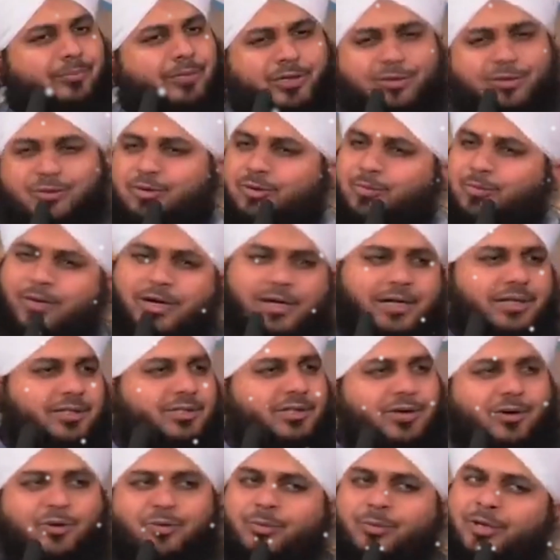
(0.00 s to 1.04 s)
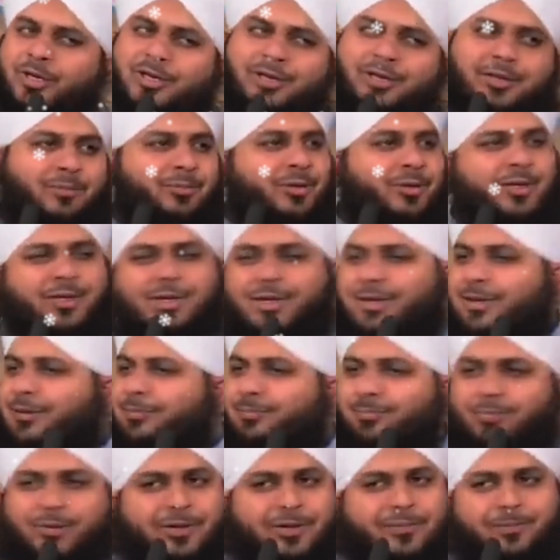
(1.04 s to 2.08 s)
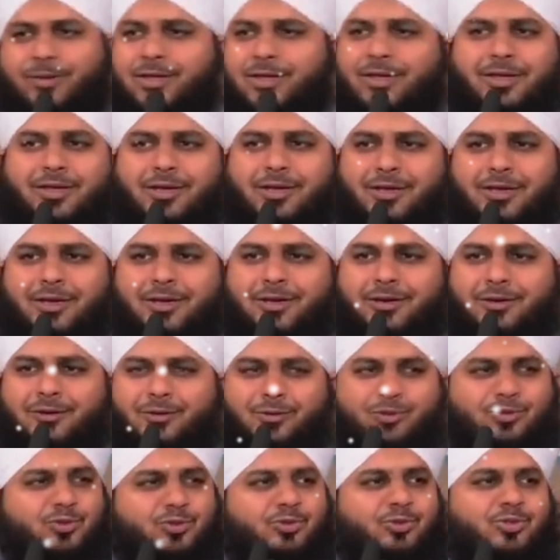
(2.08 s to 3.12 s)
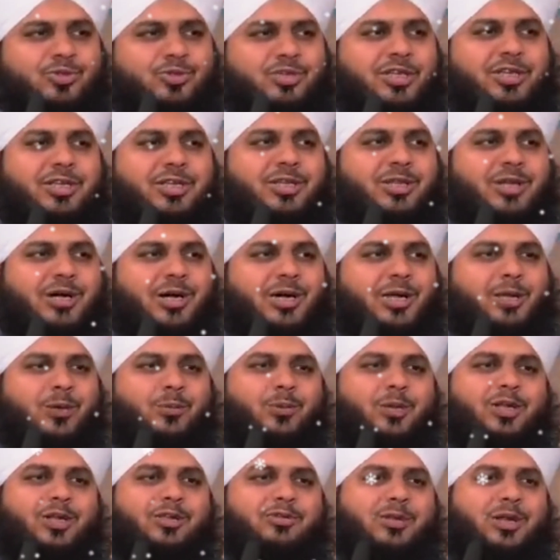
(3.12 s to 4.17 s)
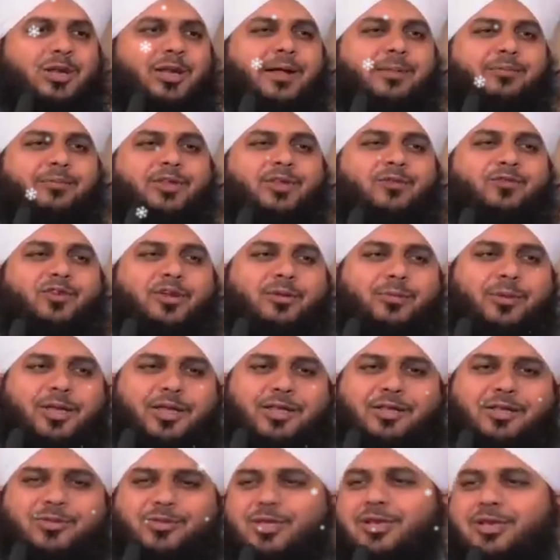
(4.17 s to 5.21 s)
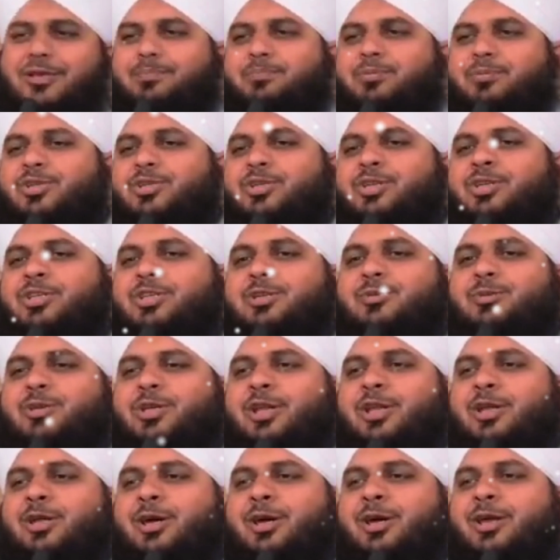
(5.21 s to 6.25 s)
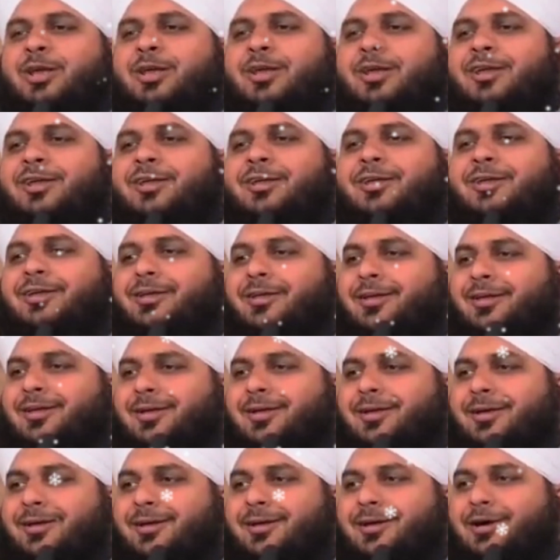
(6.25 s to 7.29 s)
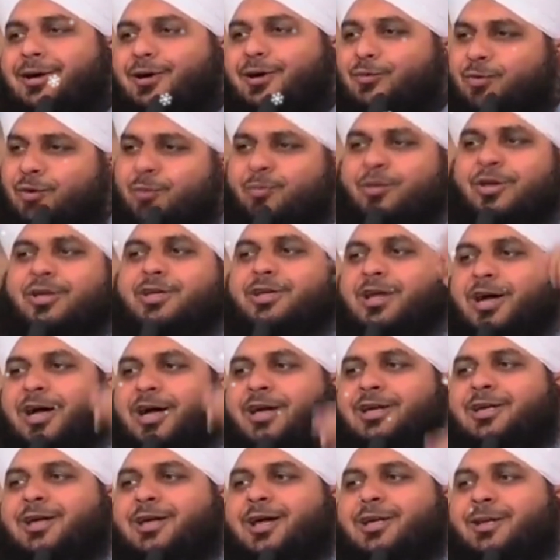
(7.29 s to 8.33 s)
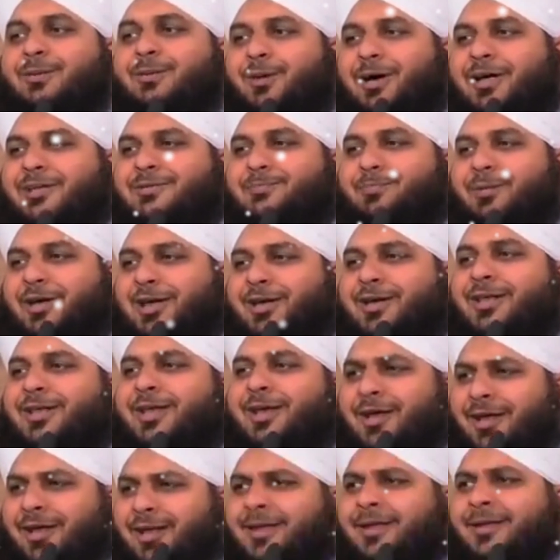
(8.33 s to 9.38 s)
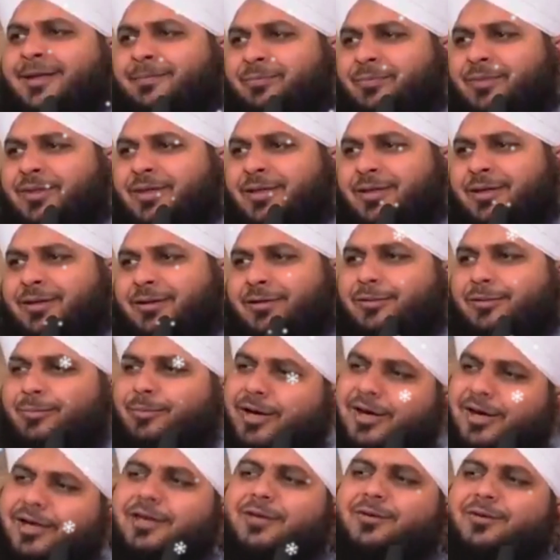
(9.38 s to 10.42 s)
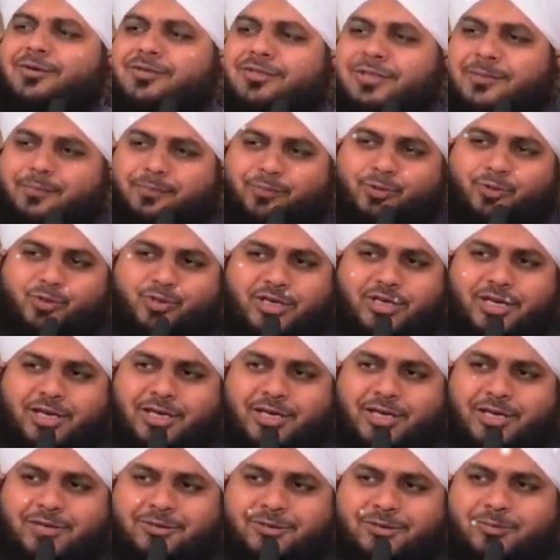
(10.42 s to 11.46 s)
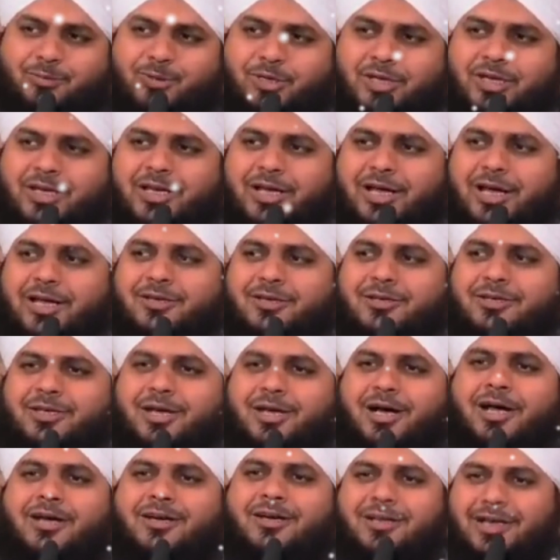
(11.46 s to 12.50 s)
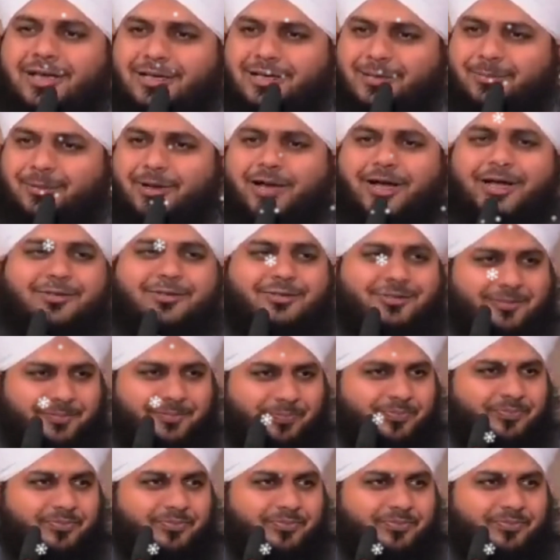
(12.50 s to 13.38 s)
फिर कुर्बान जाऊँ मेरे नबी करीम पर भी हुजूर सैद आलम ने फरमाया ये तेरे पीछे जबरील खड़े हैं और वो भी टाट का लिबास पहन के आए हैं मैंने उनसे पूछा है जबरील आज टाट का लिबास